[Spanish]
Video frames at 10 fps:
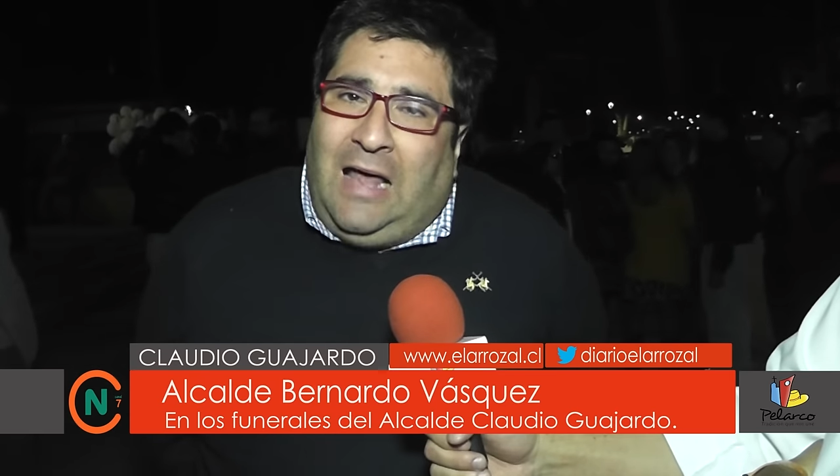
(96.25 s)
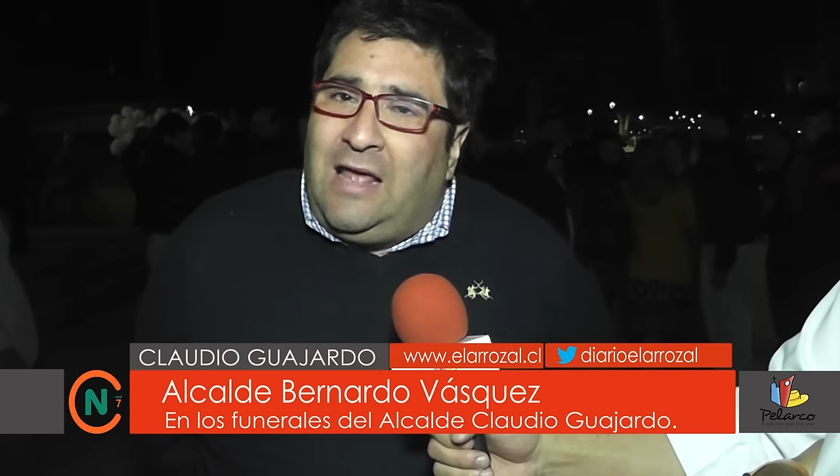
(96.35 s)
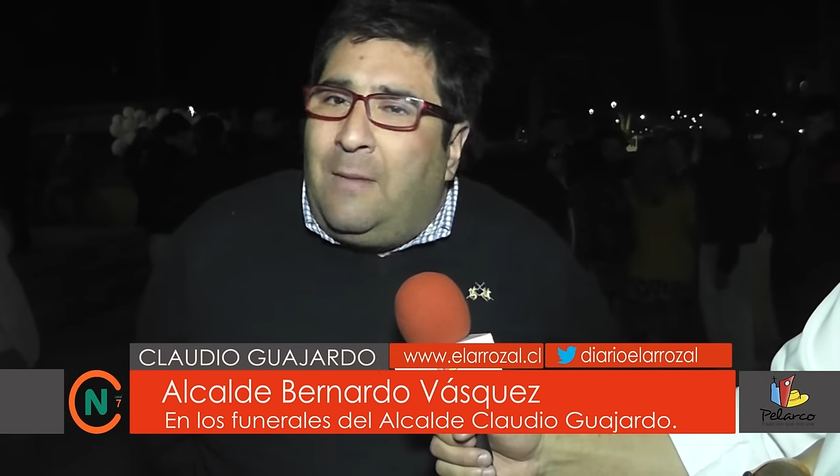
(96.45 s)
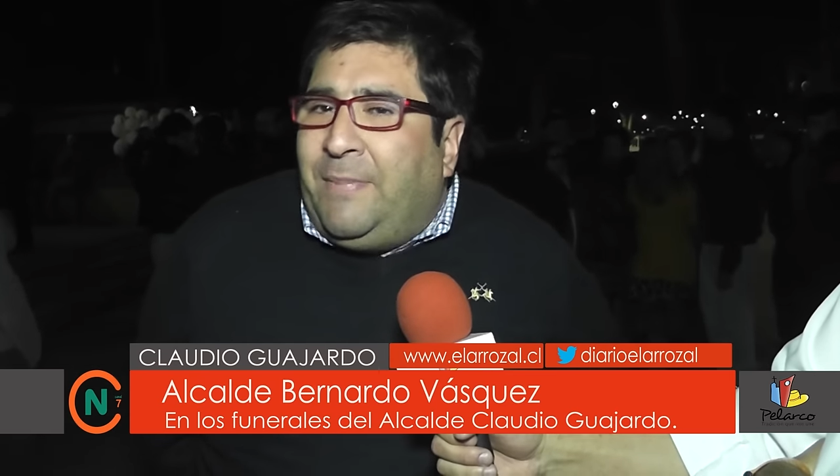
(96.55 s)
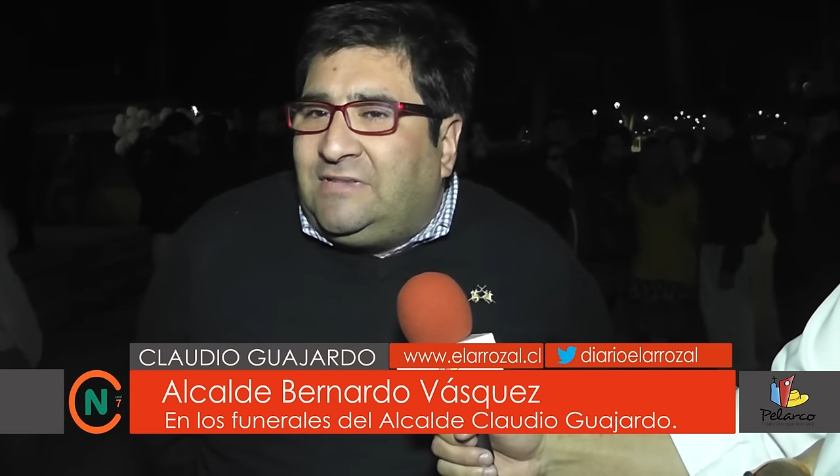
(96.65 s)
a
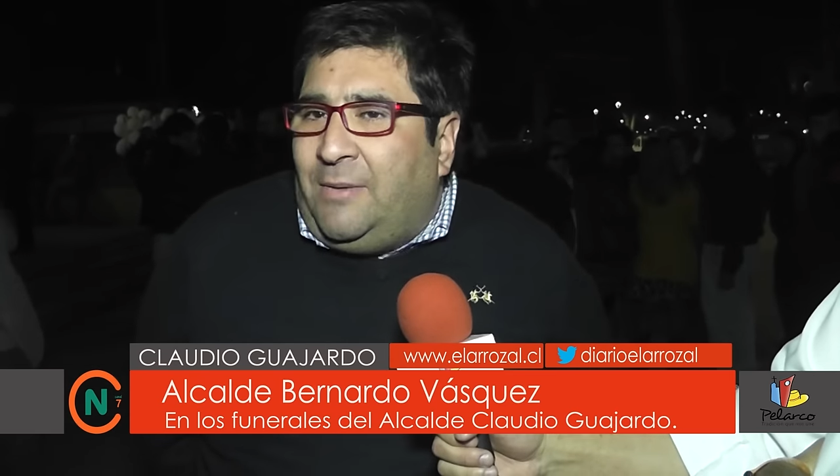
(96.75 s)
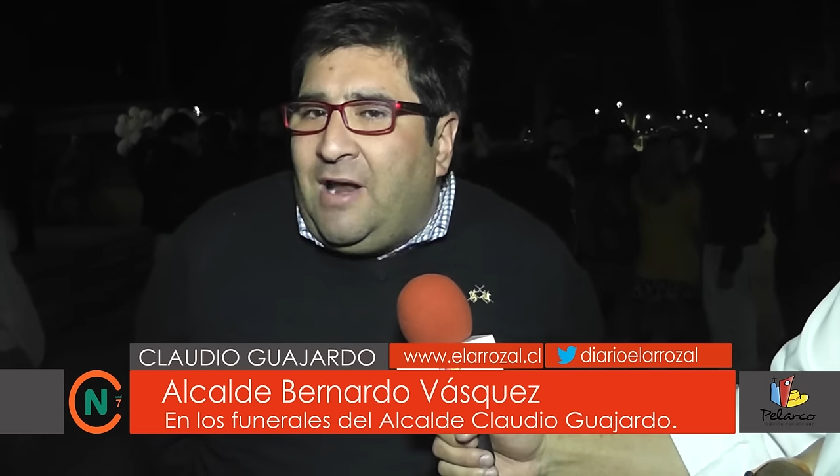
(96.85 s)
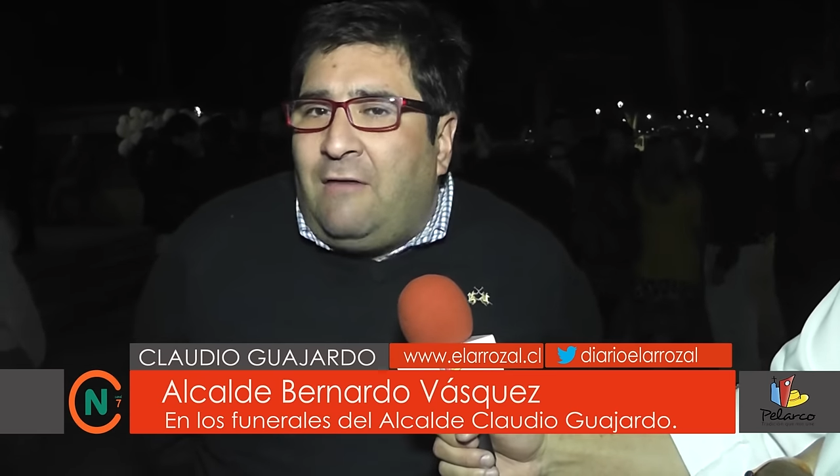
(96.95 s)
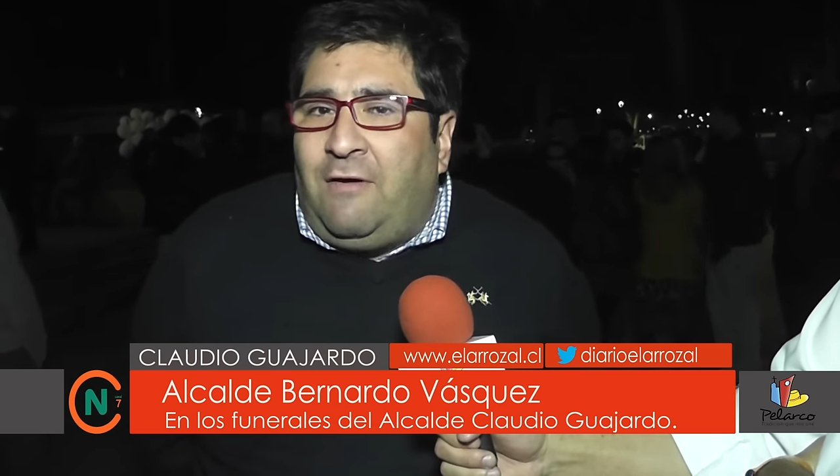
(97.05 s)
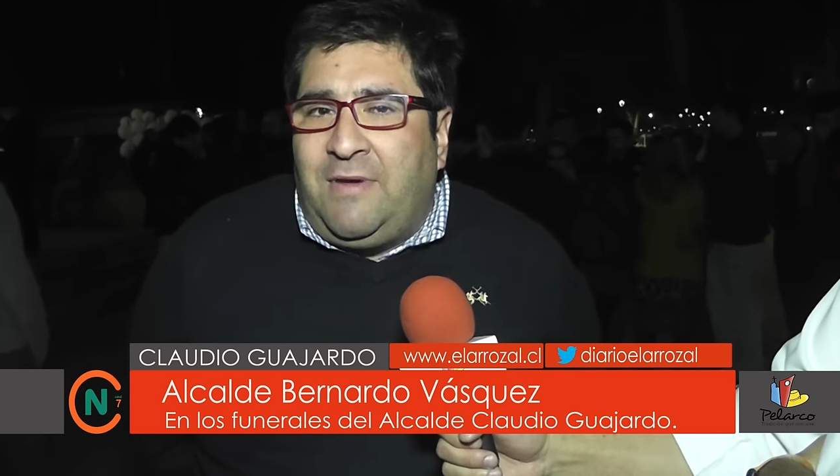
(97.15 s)
dar el
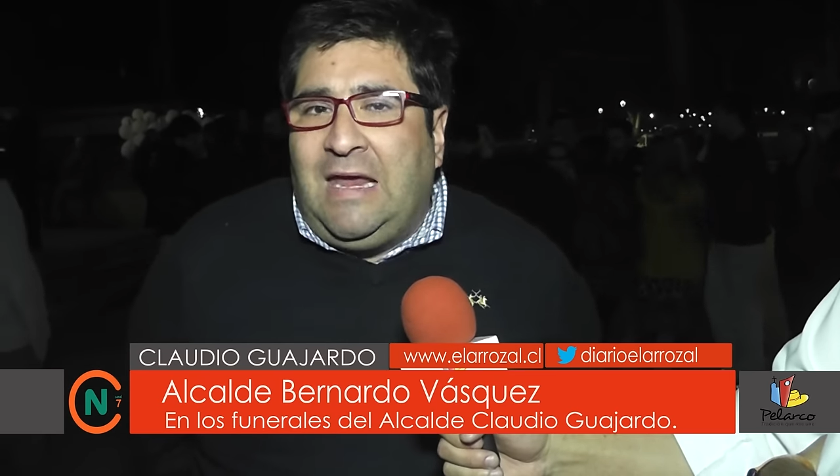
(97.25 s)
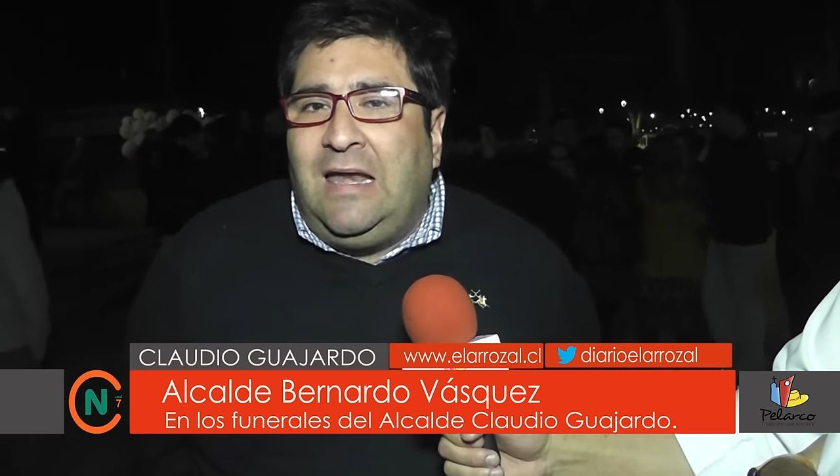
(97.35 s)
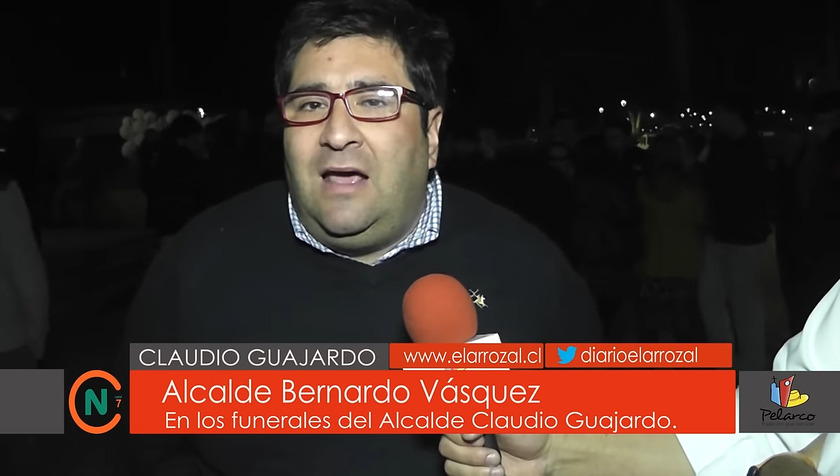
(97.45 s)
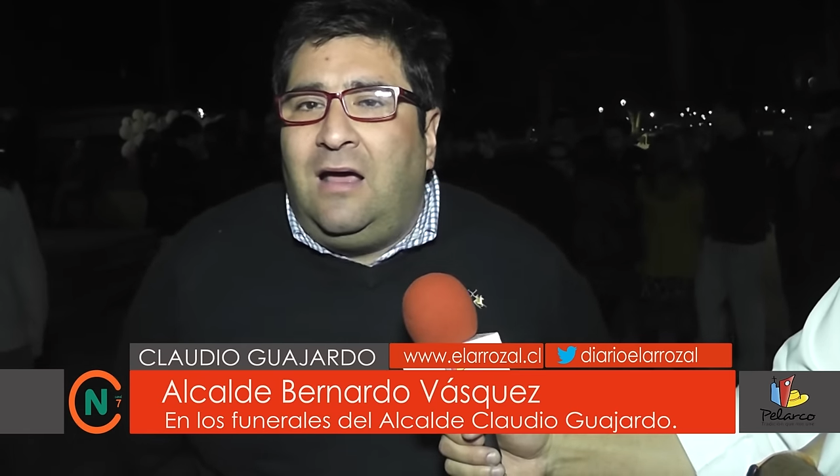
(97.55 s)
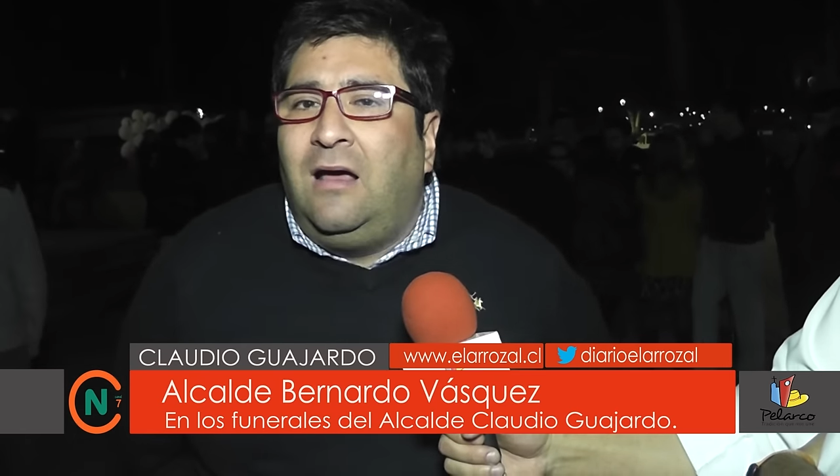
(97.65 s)
pésame a la
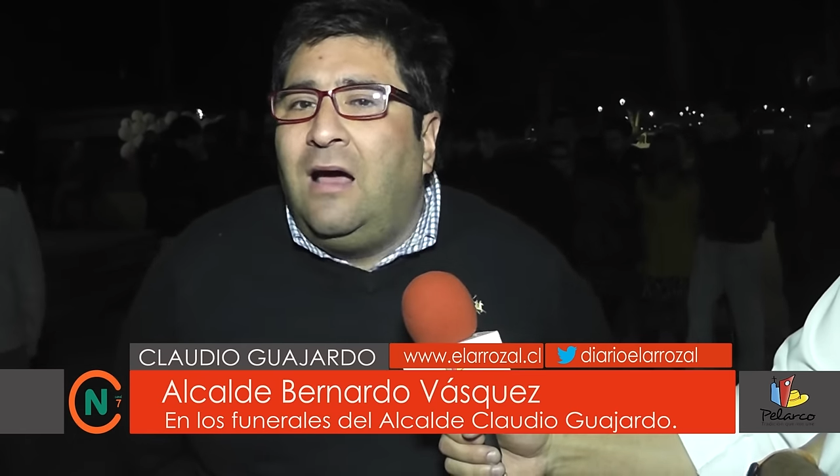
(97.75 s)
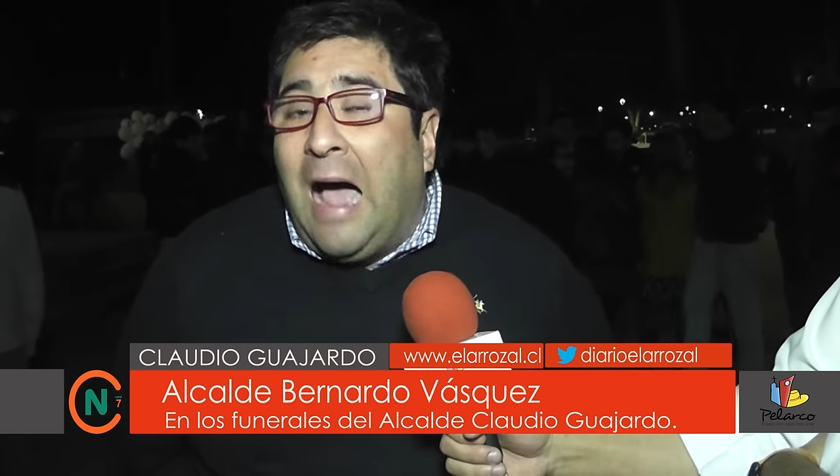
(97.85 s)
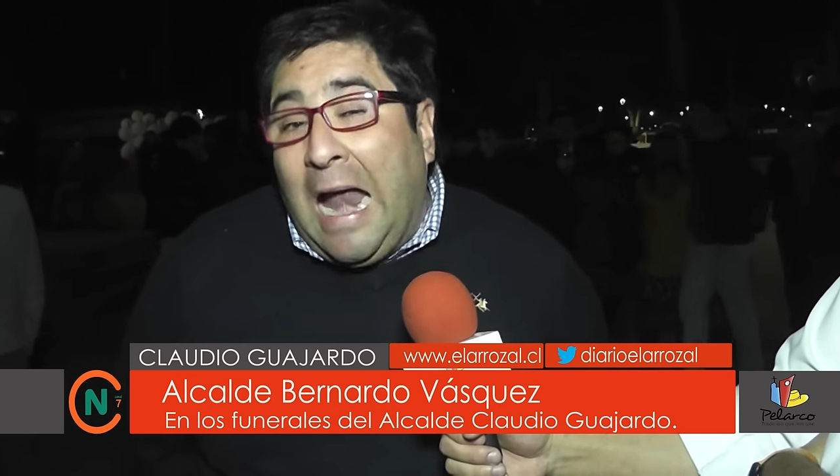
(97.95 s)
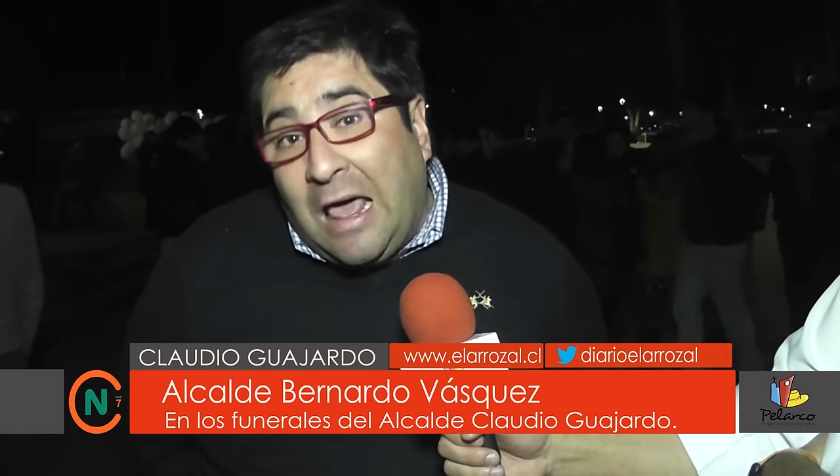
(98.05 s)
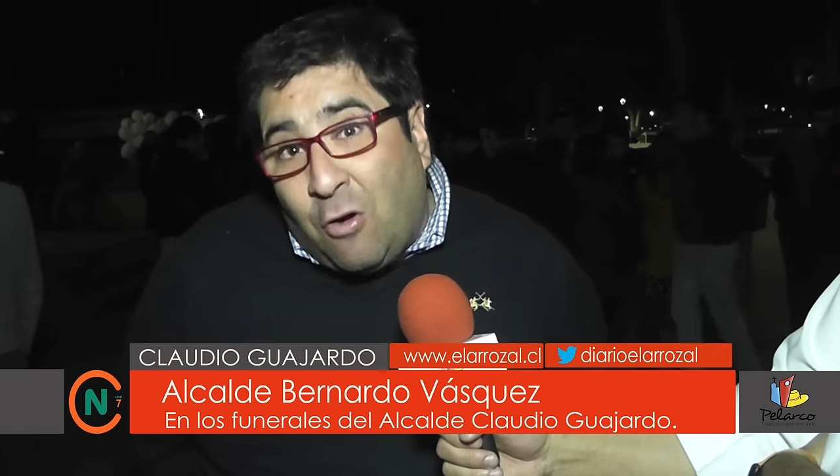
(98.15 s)
familia,
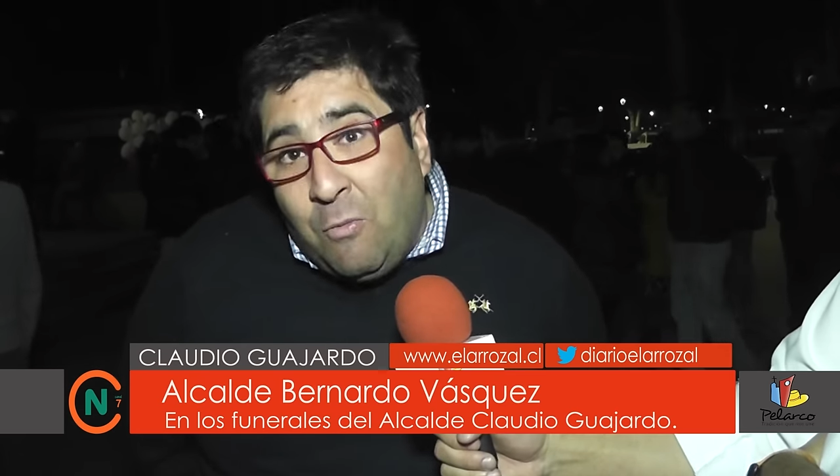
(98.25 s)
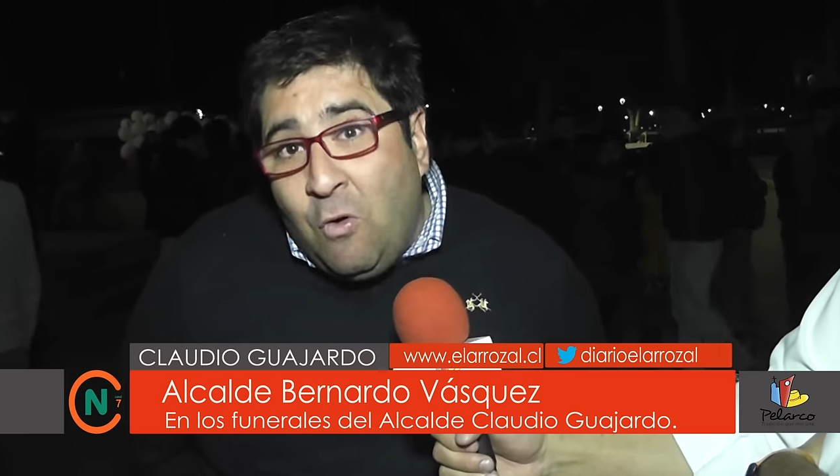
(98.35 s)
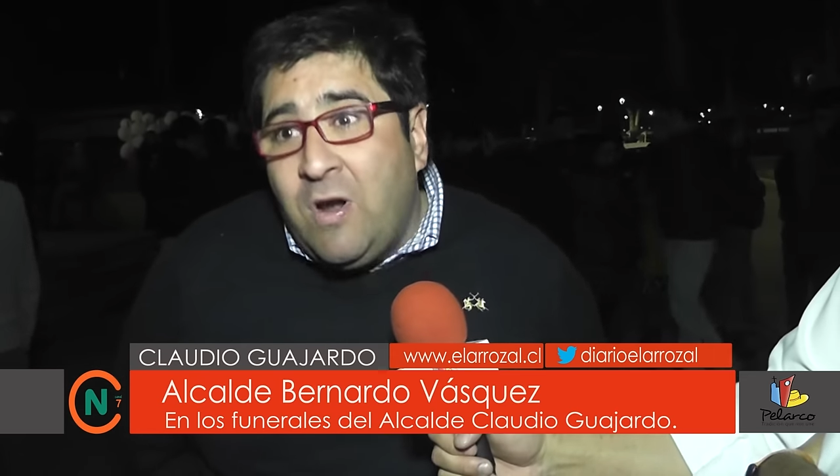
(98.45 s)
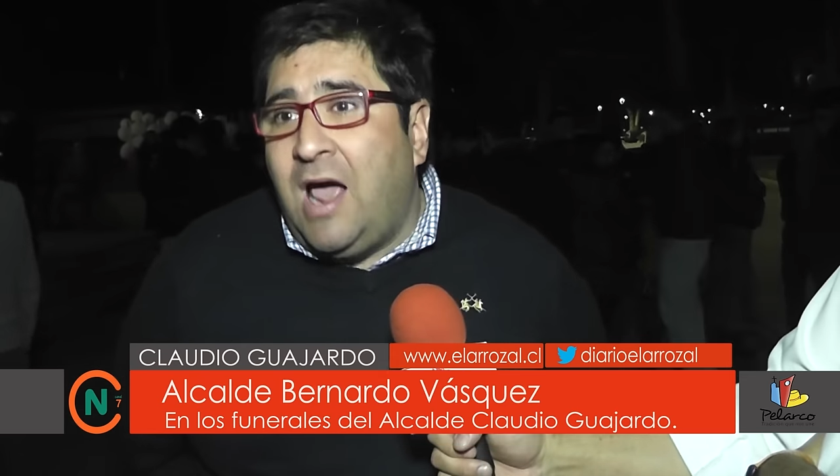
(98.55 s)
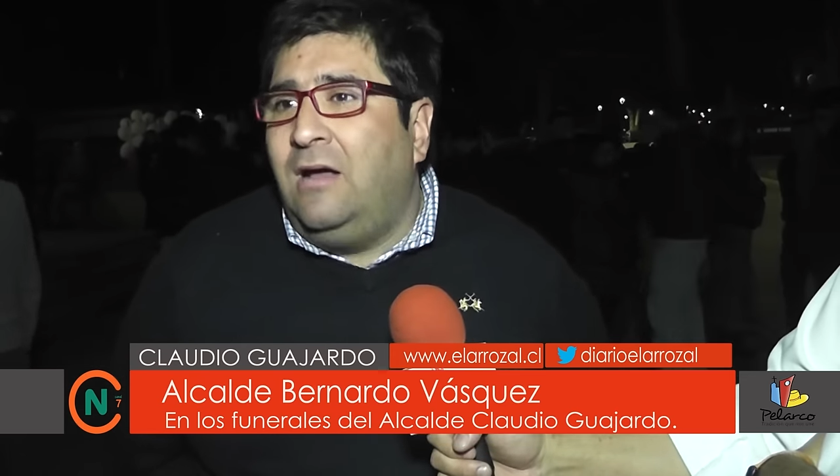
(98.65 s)
a la
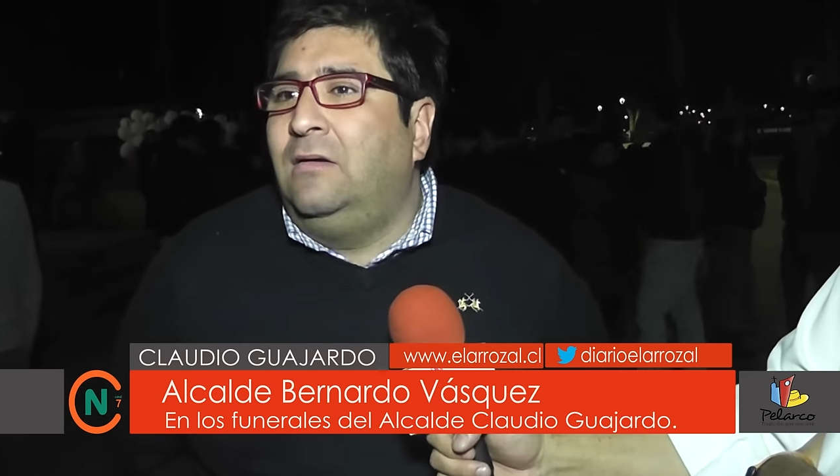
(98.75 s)
comuna.